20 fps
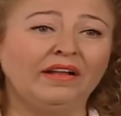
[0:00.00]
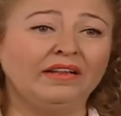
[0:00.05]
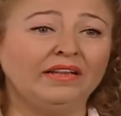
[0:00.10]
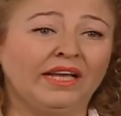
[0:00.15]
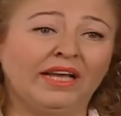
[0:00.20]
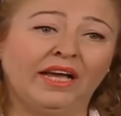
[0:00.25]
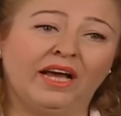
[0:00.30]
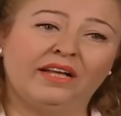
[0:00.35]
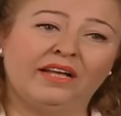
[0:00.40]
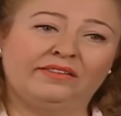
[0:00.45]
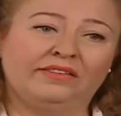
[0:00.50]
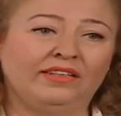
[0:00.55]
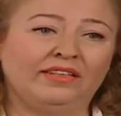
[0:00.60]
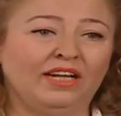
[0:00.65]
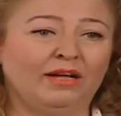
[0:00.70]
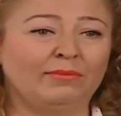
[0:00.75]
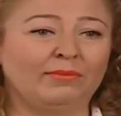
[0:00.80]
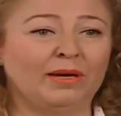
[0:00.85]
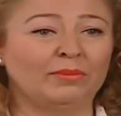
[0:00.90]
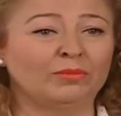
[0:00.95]
والله ما
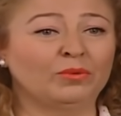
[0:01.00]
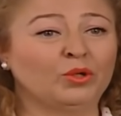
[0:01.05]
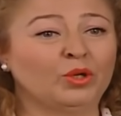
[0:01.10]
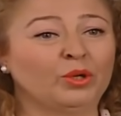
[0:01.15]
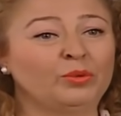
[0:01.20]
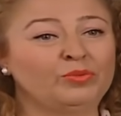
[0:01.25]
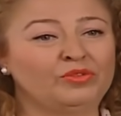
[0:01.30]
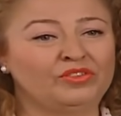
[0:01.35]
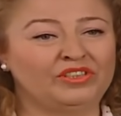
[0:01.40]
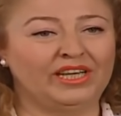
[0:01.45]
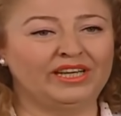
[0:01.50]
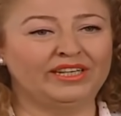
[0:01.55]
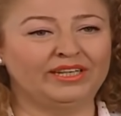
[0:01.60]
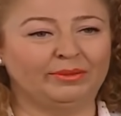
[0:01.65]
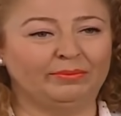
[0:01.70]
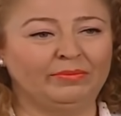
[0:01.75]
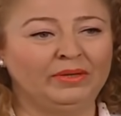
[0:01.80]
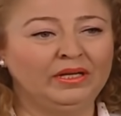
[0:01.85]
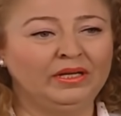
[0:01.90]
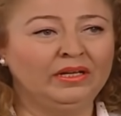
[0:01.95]
اتذكر
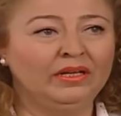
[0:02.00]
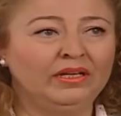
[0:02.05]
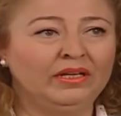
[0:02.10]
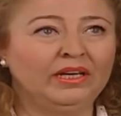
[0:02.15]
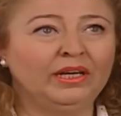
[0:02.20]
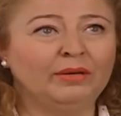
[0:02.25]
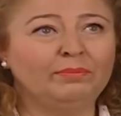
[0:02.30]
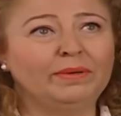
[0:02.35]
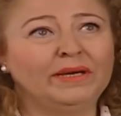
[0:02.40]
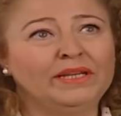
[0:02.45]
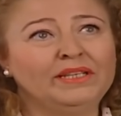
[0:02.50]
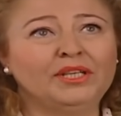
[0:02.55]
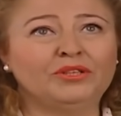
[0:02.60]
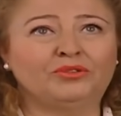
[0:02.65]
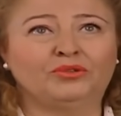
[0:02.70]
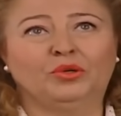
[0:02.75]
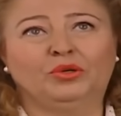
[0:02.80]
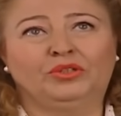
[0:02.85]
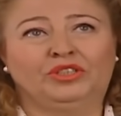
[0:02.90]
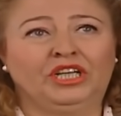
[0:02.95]
سيدي واني هم
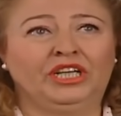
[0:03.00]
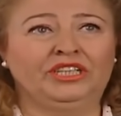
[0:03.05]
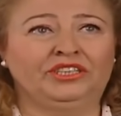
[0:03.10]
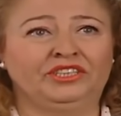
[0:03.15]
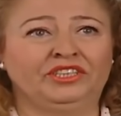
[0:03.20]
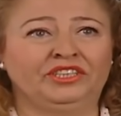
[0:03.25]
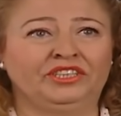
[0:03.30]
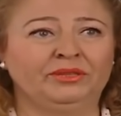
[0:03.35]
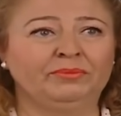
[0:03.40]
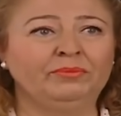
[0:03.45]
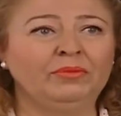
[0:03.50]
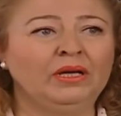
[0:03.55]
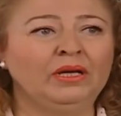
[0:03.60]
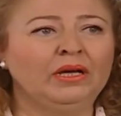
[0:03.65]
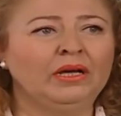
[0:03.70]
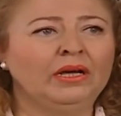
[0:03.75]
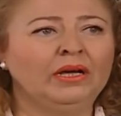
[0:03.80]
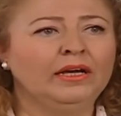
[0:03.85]
كلش تفاجأت